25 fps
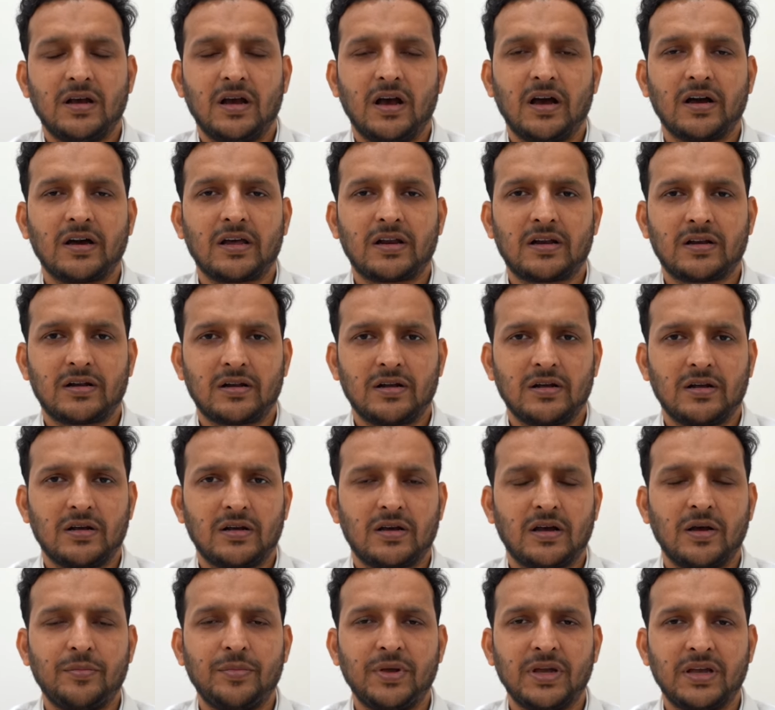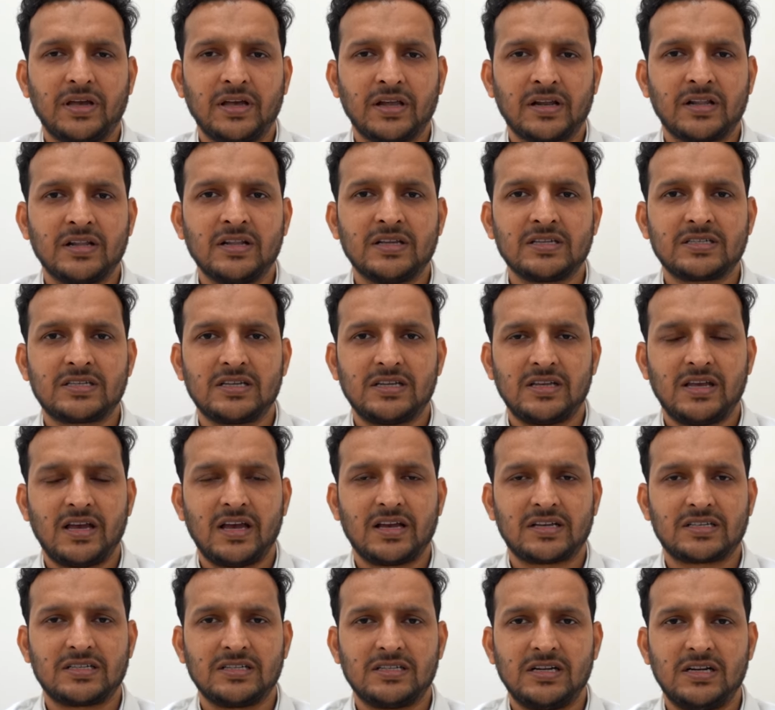अगर कभी गिरने से या
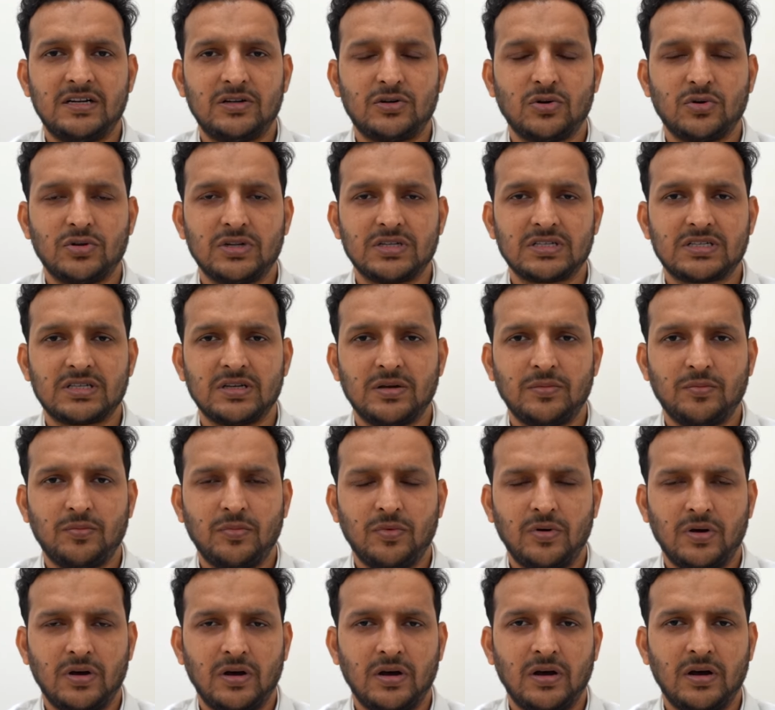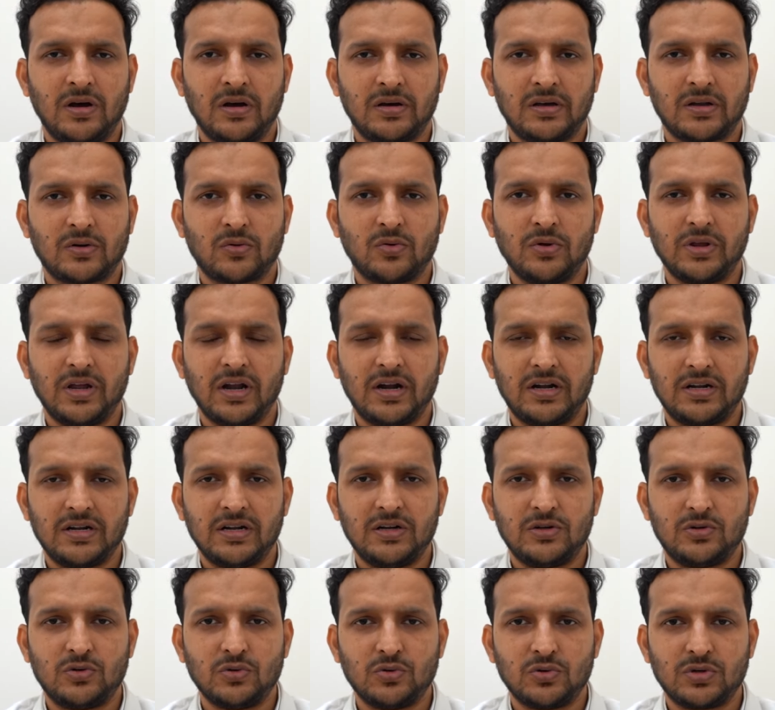एक्सीडेंट होने से अगर कोई
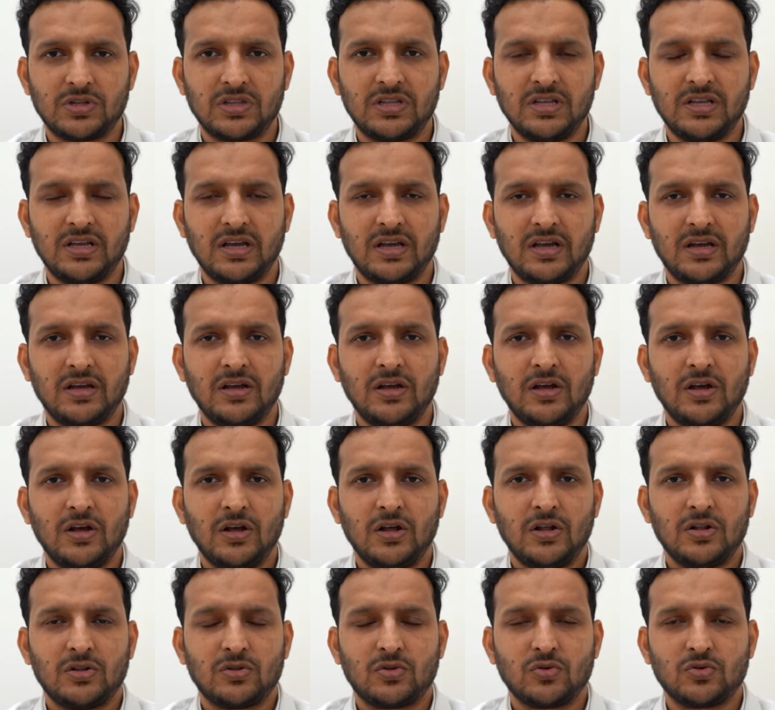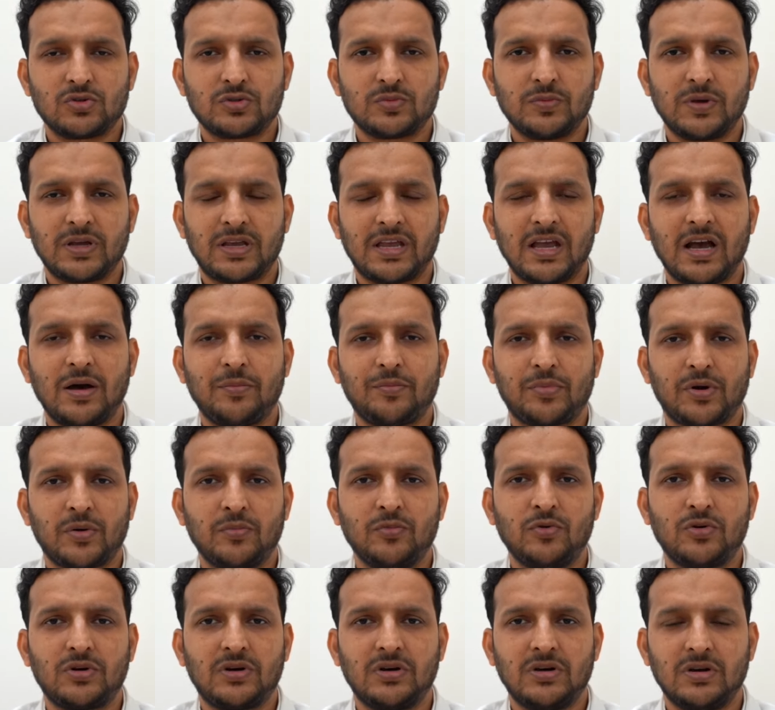हड्डी टूटती है तो उसमें क्या
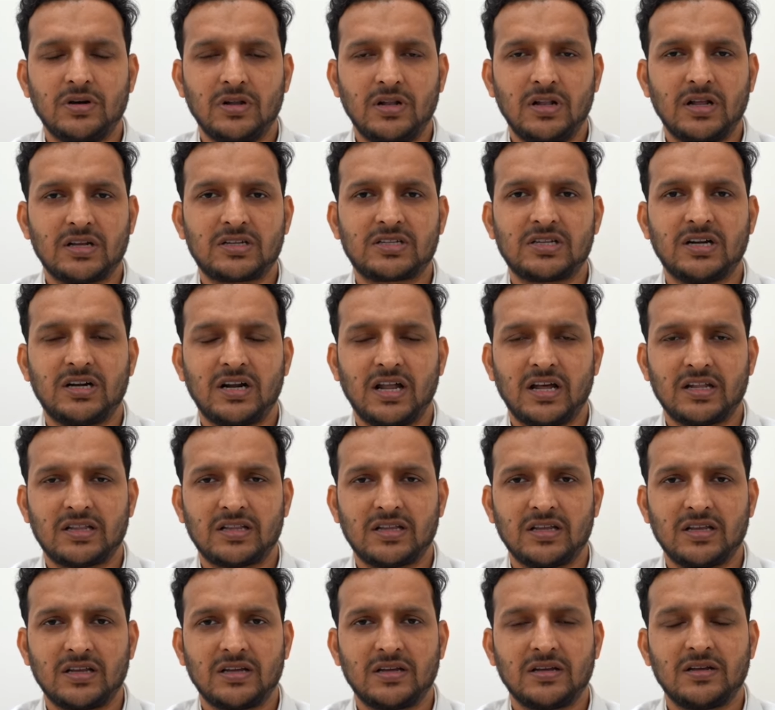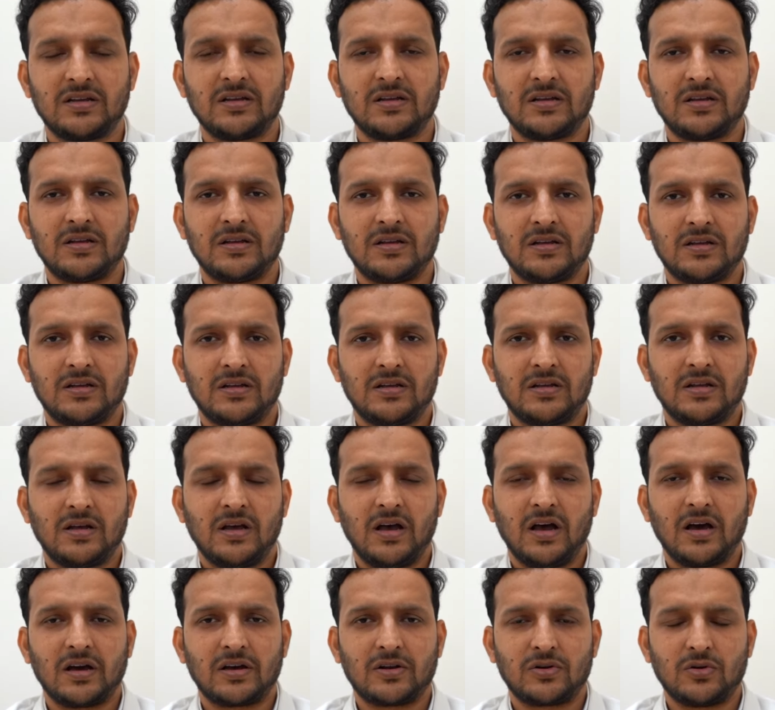प्रमुख लक्षण आते हैं
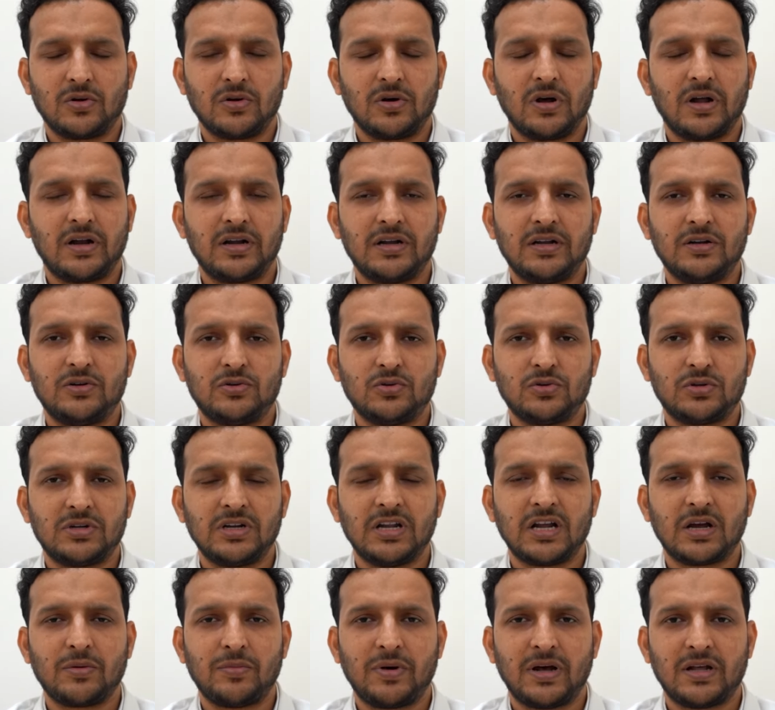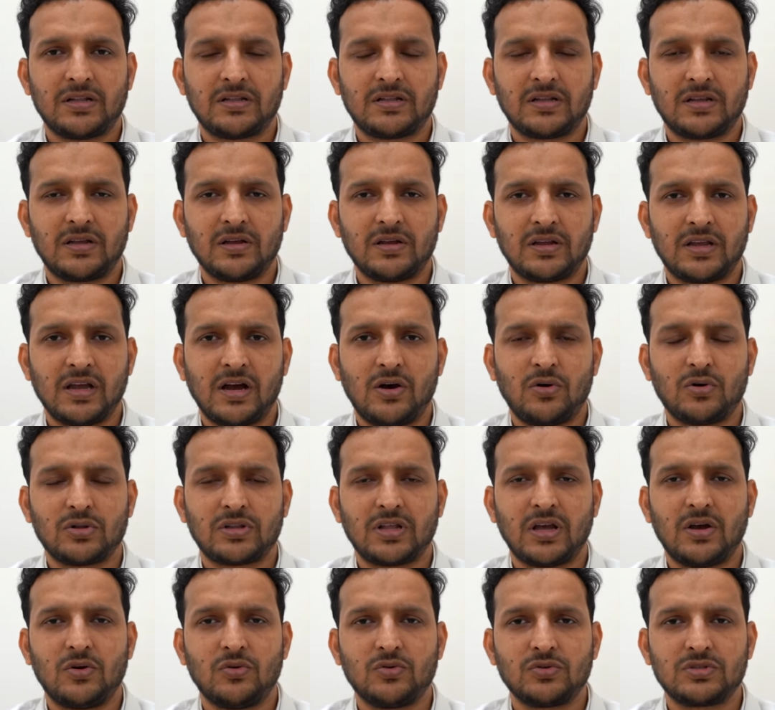अगर हड्डी टूटने के बाद क्या
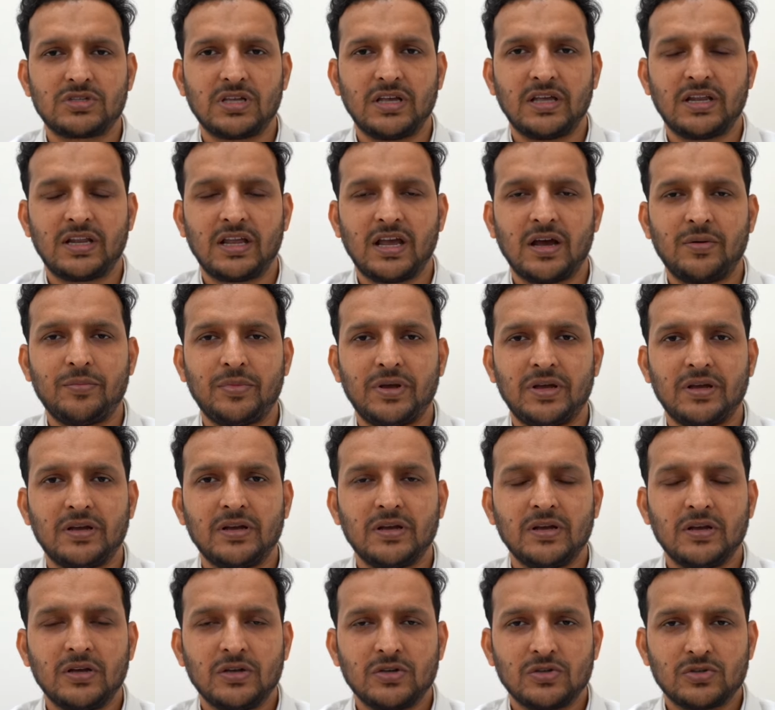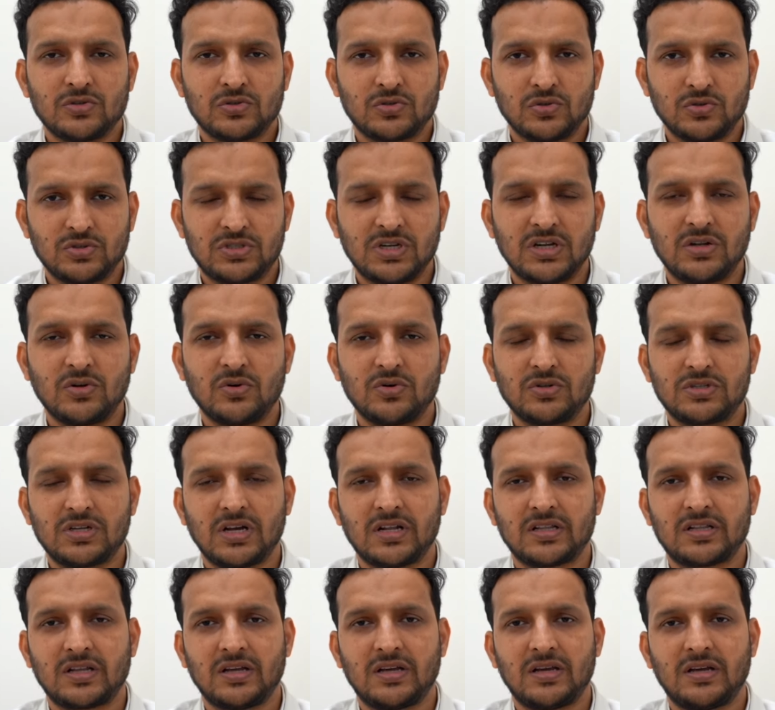होता है उस एरिया में सूजन हो
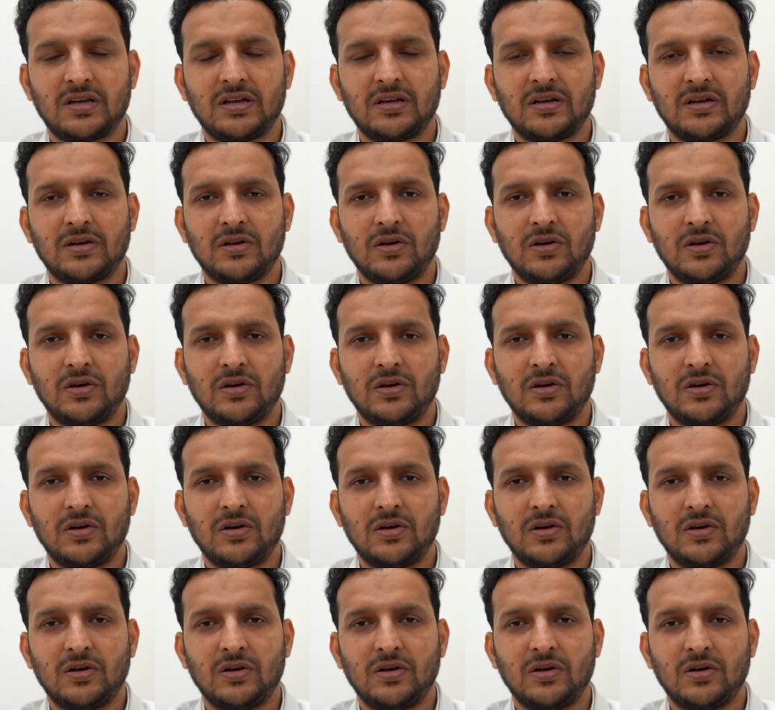जाता है